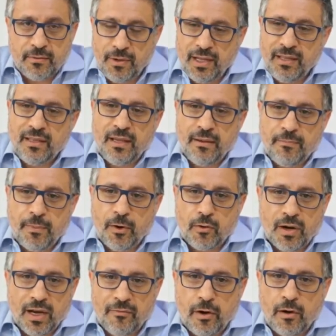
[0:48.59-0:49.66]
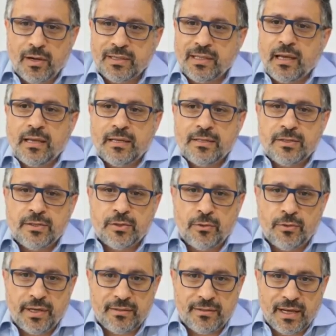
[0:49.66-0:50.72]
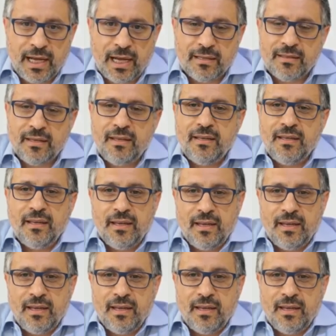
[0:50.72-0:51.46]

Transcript: quindi poco alla volta sono entrati,